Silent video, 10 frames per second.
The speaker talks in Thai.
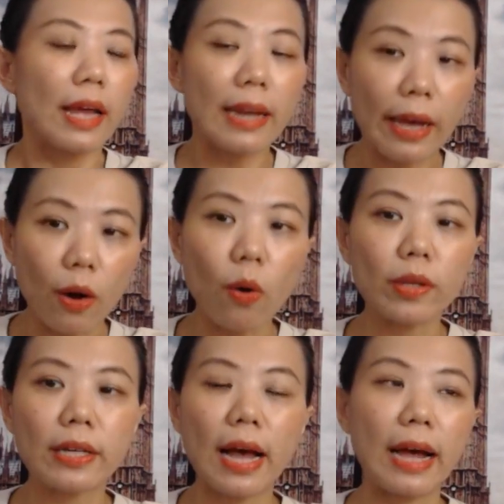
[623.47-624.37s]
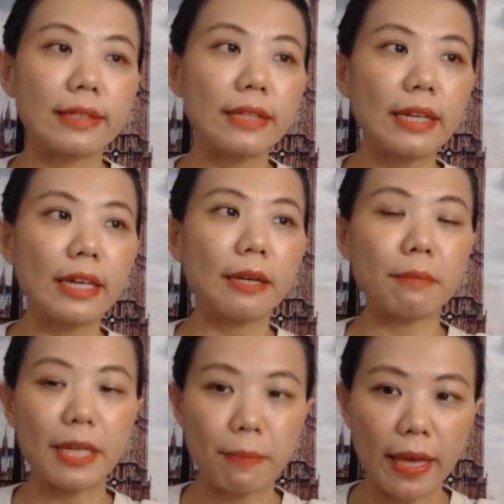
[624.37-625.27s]
หลายๆคนค่ะที่
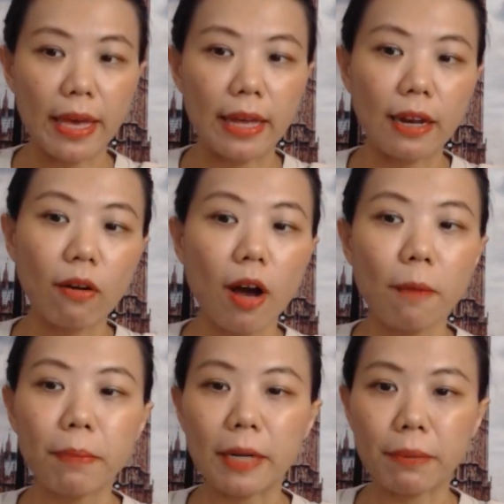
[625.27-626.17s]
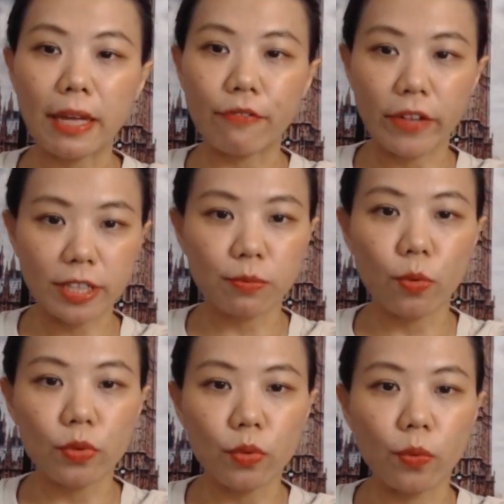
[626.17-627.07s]
มีเพจแล้วก็เปิดเพจ
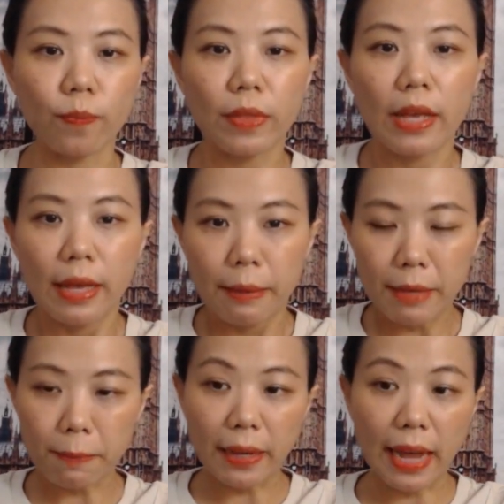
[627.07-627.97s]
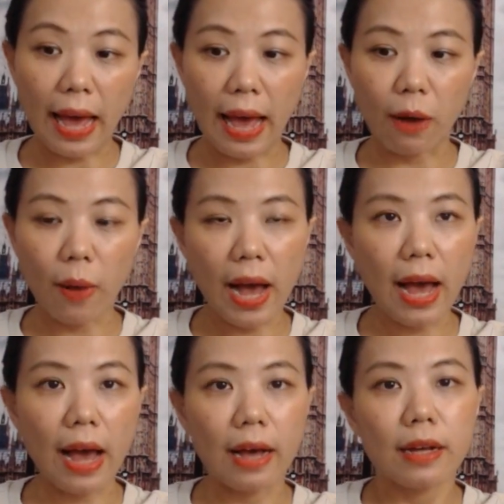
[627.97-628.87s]
Facebook อยู่มีปัญหาว่า
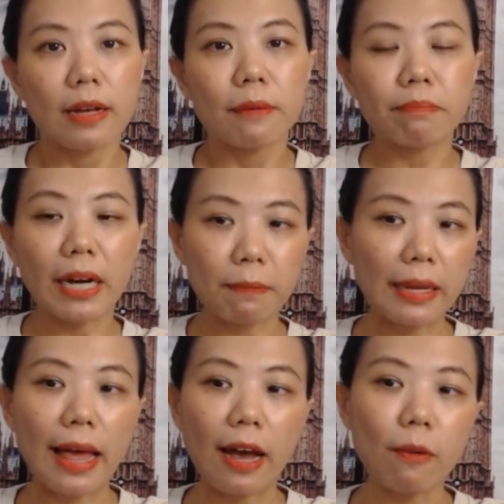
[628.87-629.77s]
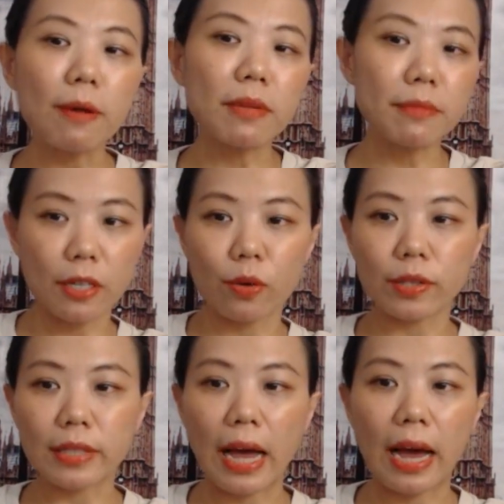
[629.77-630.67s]
เปิดไปแล้วมันไม่มีค
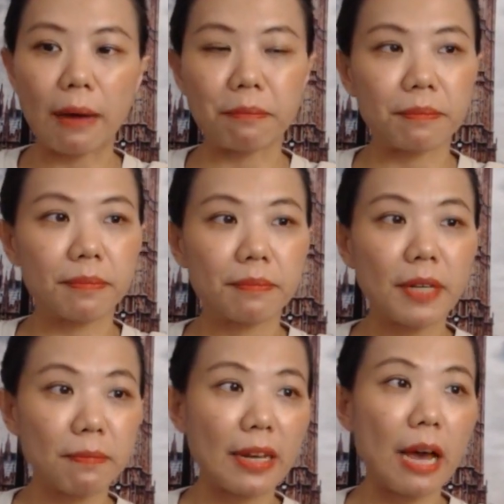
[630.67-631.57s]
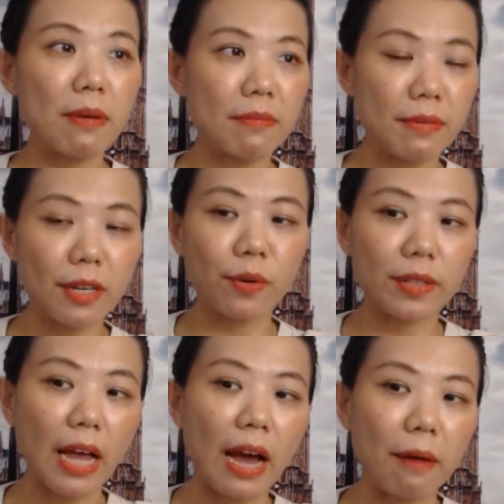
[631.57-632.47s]
นตามเปิดไปแล้วมันไม่มีคน
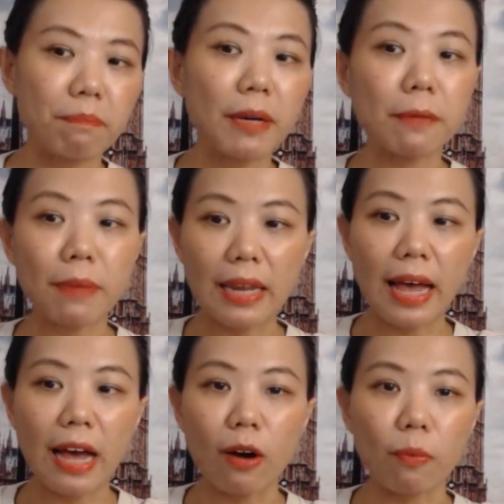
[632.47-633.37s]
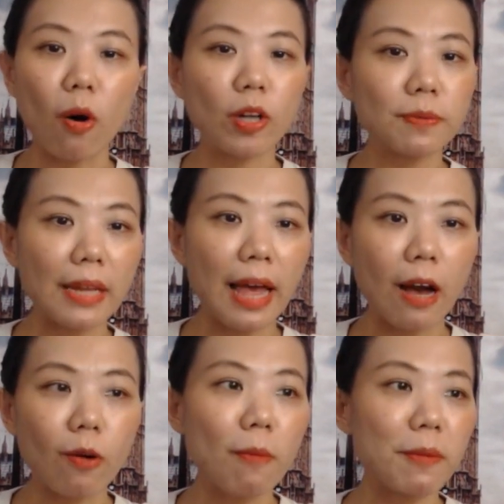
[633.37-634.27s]
ตามเปิดไปแล้วโพสต์ไปแล้
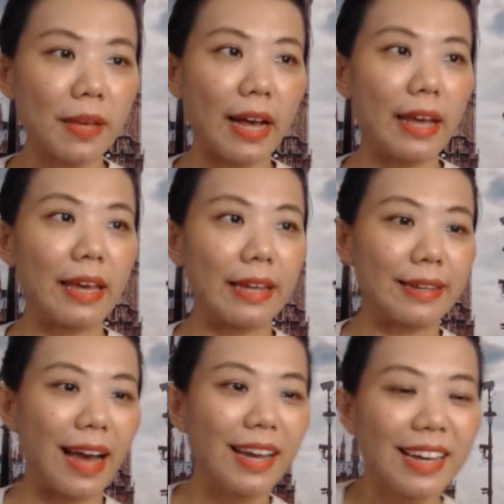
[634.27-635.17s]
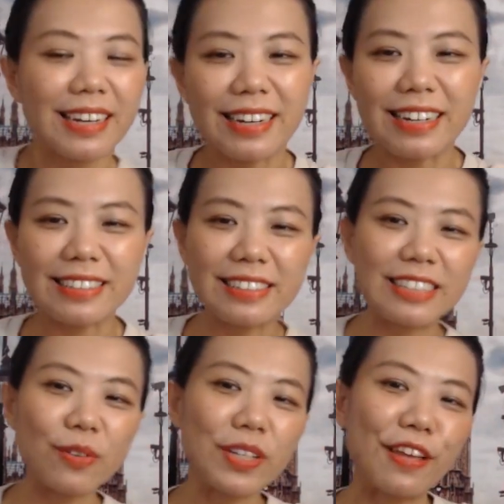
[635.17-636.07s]
วก็ไม่มีใครเห็นนะเออจ
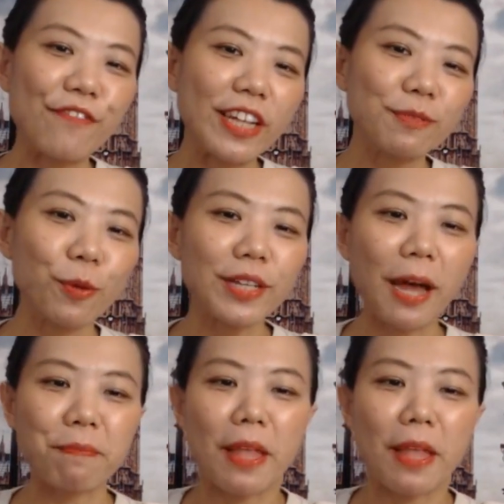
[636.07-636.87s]
ริงๆวันนี้ Facebook เนี่ย